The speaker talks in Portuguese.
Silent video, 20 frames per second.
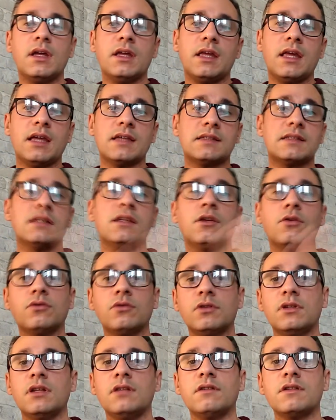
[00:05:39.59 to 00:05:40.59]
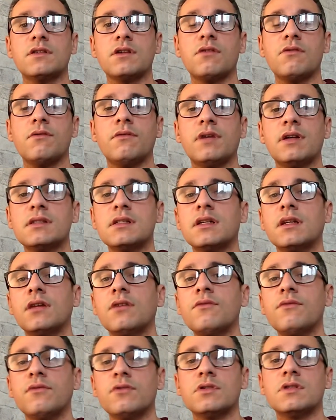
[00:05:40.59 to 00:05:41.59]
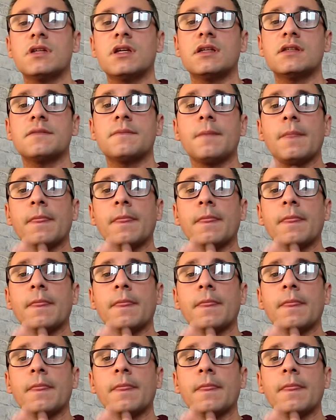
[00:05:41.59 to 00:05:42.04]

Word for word: E é assim que eu tô tendo essa conversa aqui com vocês.